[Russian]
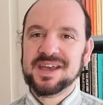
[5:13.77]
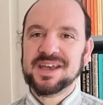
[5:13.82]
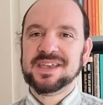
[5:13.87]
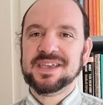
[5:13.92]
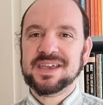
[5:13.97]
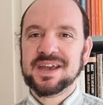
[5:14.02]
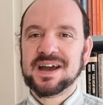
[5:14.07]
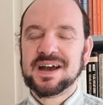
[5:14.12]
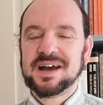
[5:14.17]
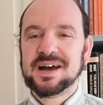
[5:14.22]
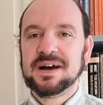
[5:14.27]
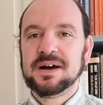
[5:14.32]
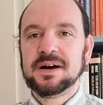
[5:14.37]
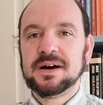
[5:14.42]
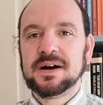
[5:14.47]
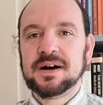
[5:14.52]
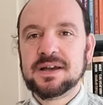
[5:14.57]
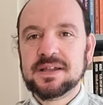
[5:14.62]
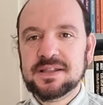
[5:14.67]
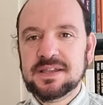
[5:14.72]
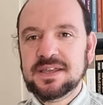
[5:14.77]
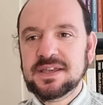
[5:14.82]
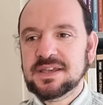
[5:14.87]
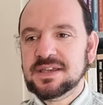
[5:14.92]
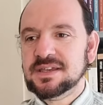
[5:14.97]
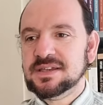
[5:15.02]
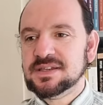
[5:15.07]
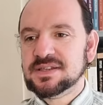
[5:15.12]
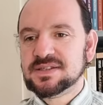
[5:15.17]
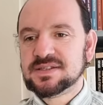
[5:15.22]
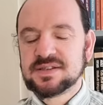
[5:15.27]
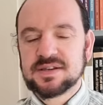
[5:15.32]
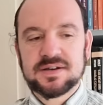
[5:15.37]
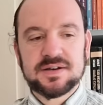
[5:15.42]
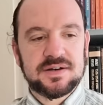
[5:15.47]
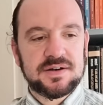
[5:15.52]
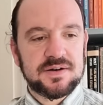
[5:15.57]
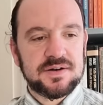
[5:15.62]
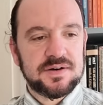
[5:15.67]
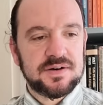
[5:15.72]
я э, не из э,
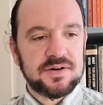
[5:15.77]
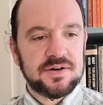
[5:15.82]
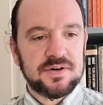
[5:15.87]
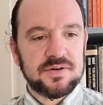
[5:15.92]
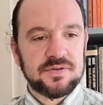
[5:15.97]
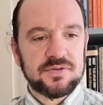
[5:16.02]
э,